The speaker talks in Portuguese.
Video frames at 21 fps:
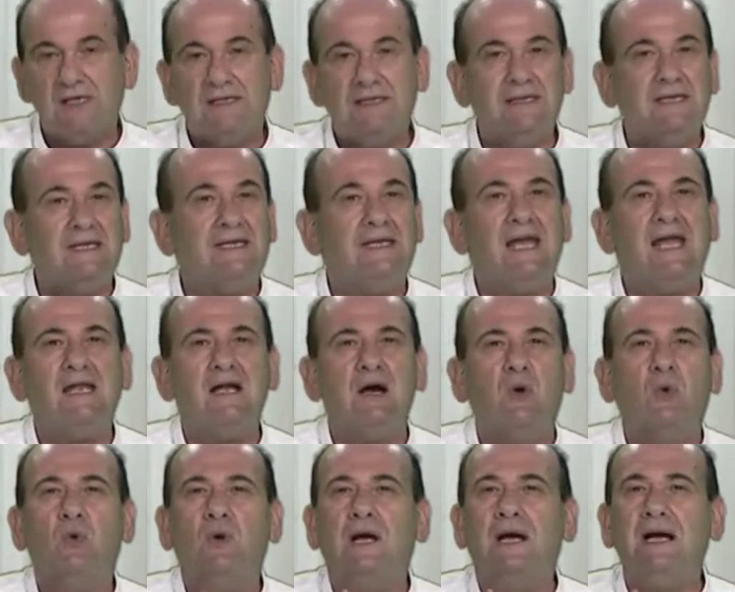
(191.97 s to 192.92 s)
Ninguém
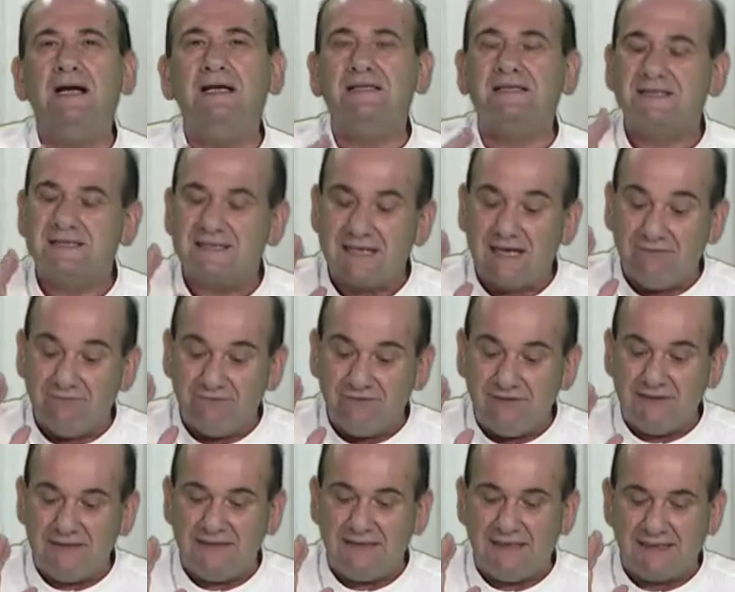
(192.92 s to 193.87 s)
alcança a
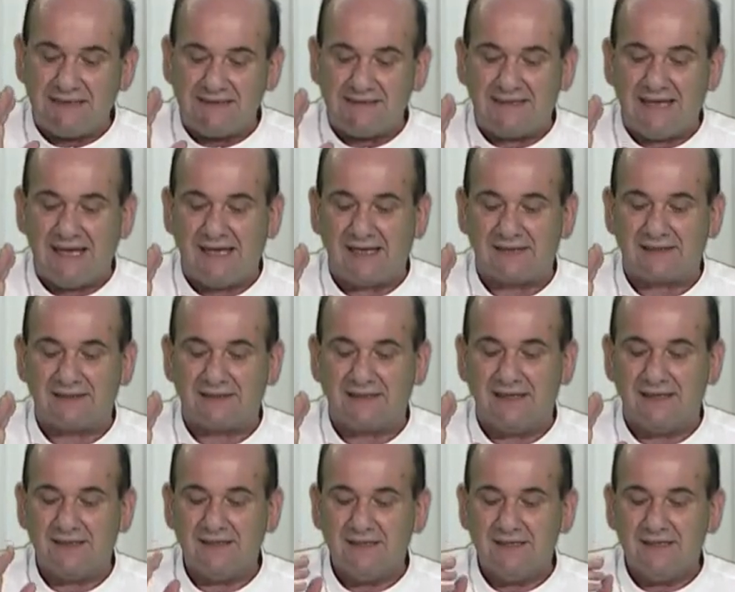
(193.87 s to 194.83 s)
vida
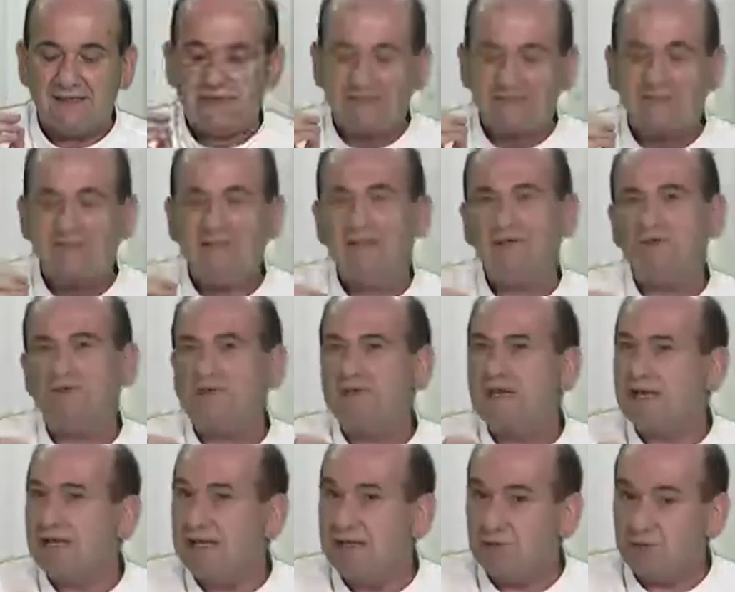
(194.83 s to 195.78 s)
eterna se não
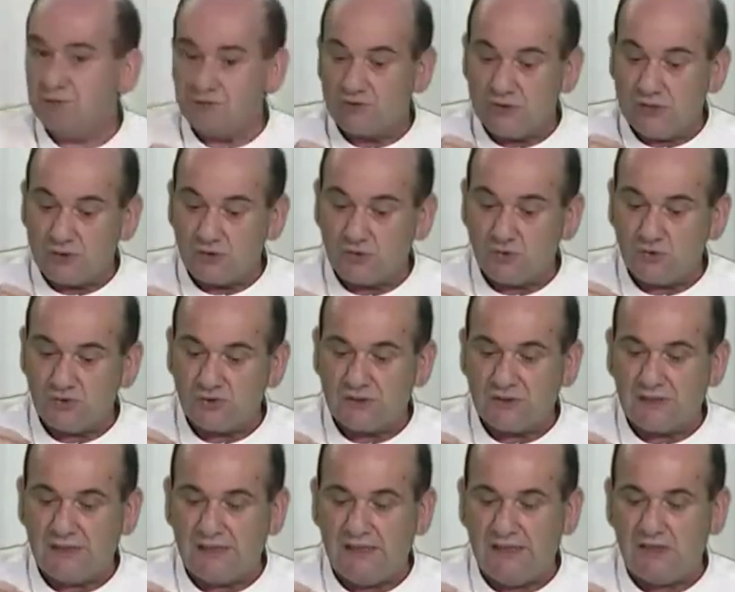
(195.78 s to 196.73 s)
seguindo Jesus
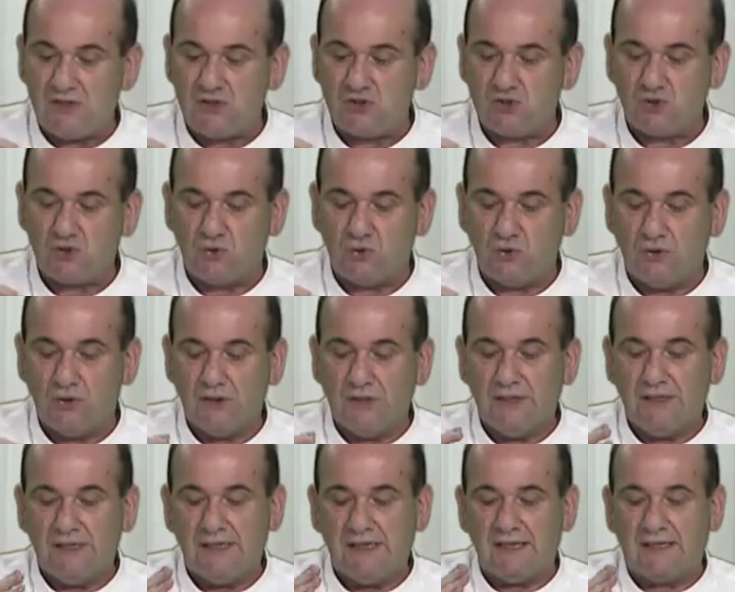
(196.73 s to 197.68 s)
Cristo
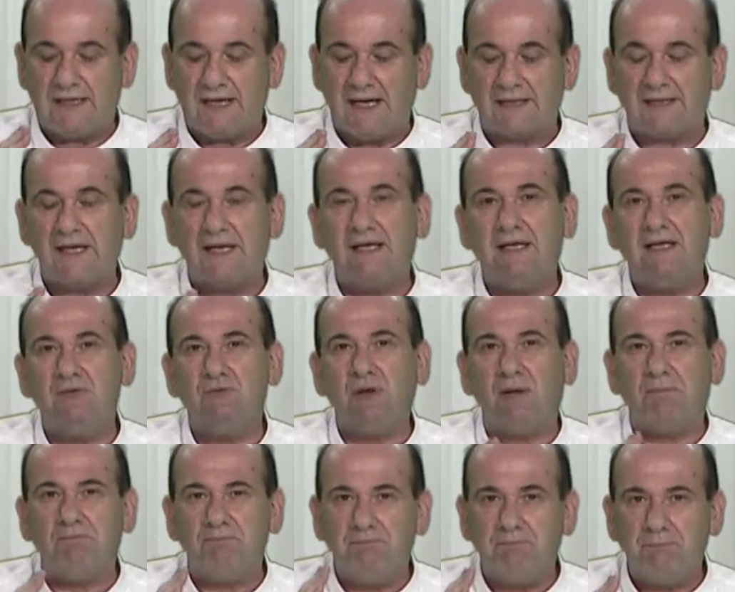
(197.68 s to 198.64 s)
e carregando
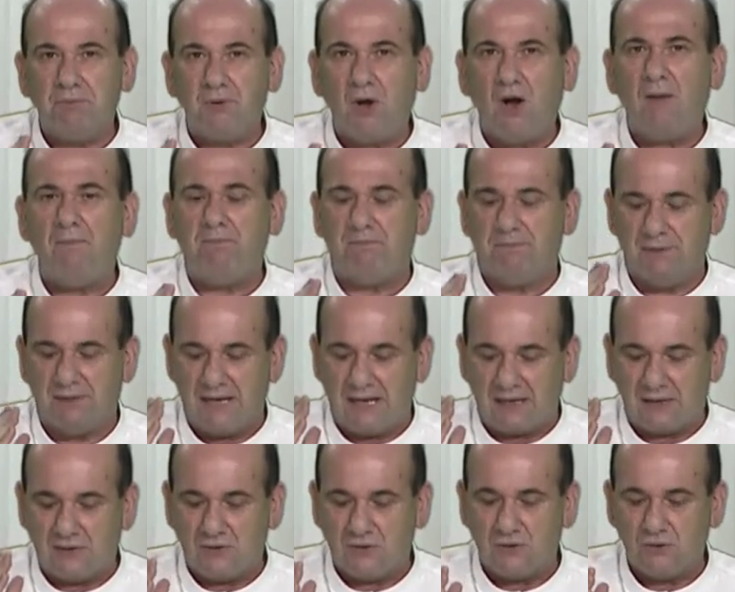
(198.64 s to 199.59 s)
a
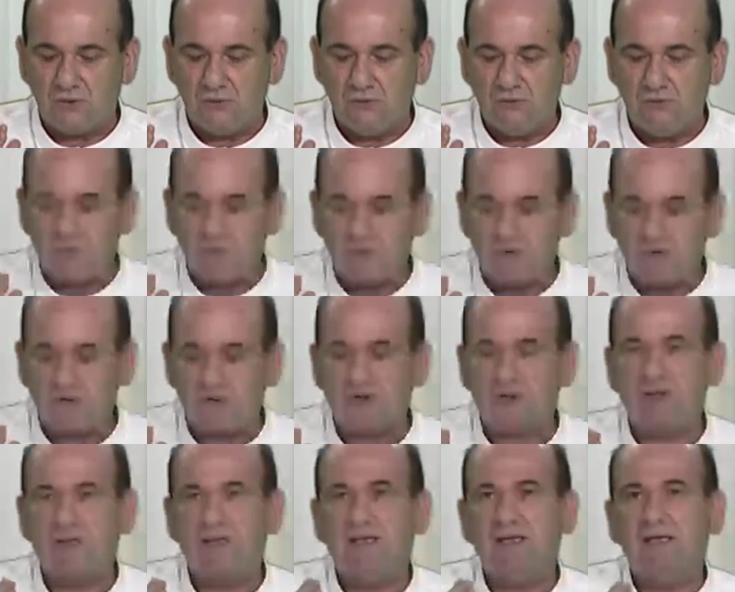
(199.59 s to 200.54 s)
própria
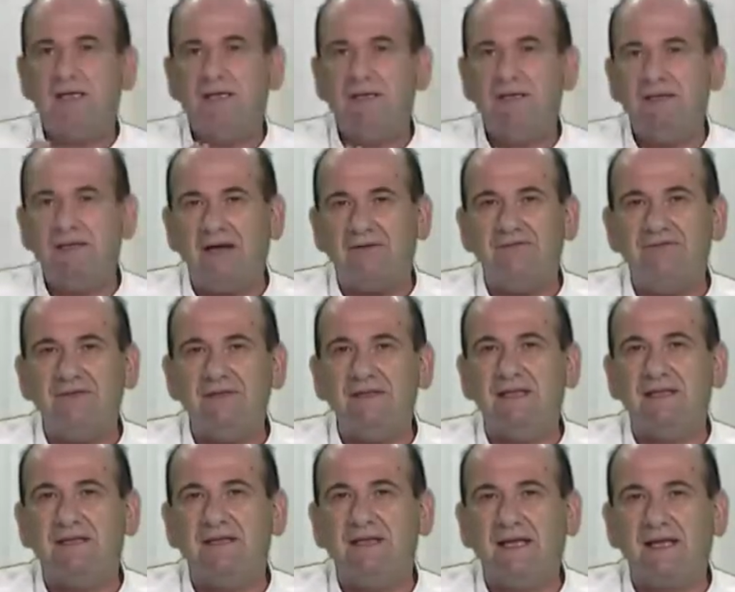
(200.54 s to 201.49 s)
cruz na
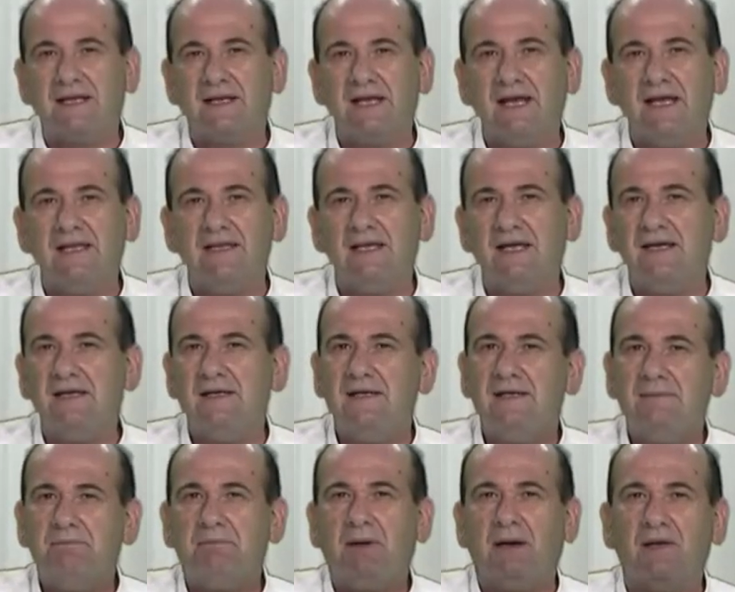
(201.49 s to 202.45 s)
vida terrena
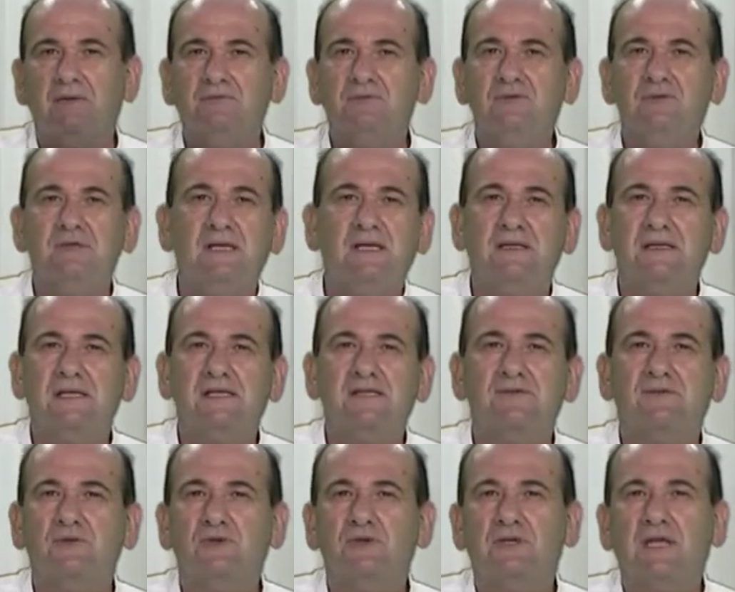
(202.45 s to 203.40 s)
para um dia
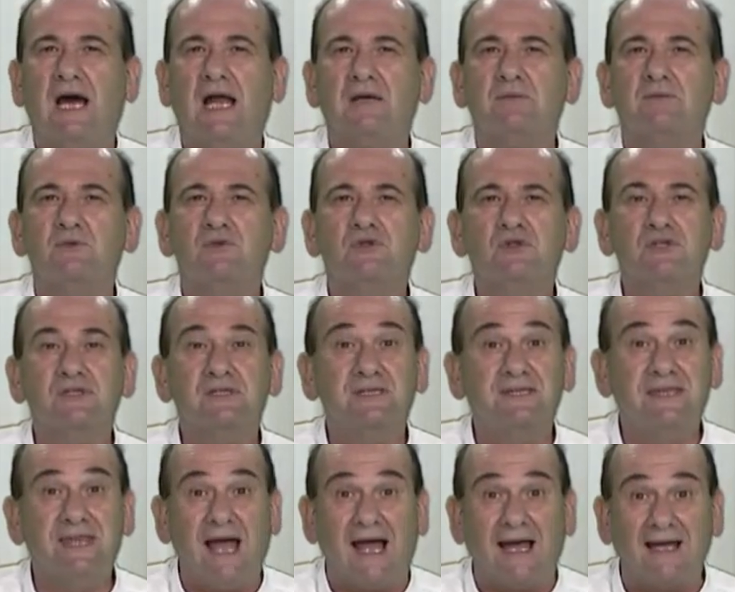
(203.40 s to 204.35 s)
desfrutarmos
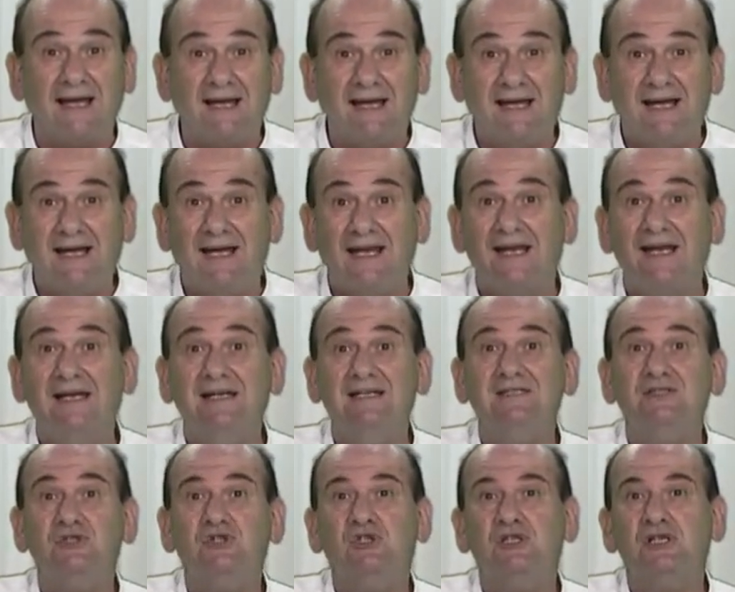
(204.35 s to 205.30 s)
da
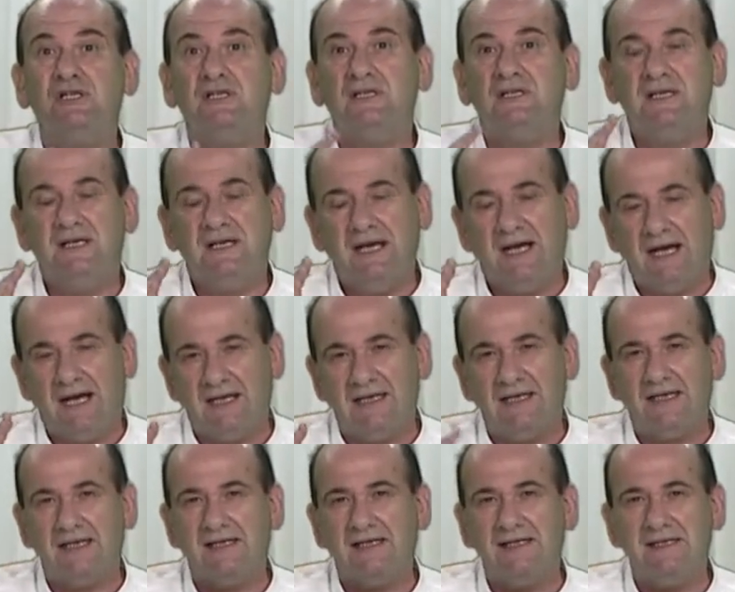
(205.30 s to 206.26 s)
grande
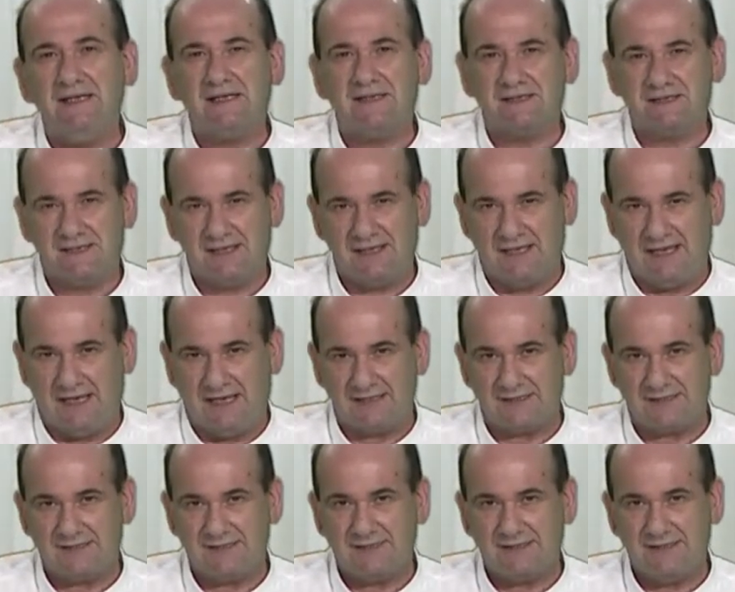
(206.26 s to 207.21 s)
alegria
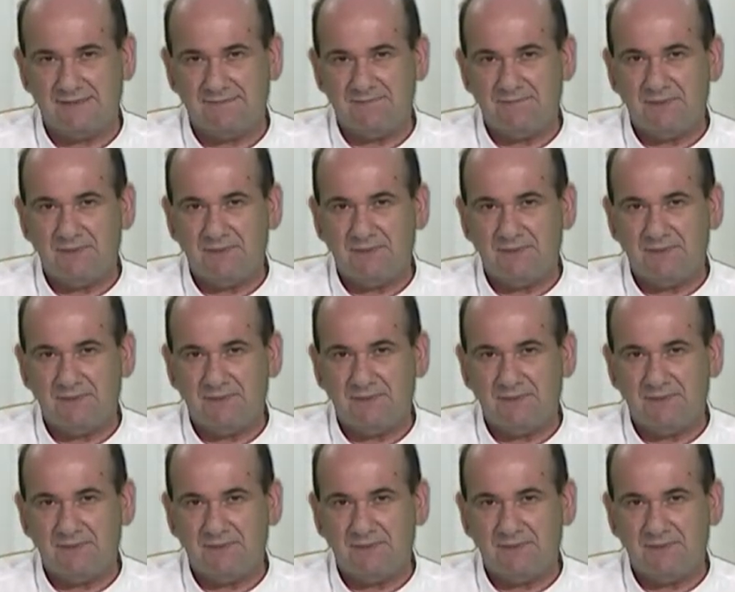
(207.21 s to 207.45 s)
celeste.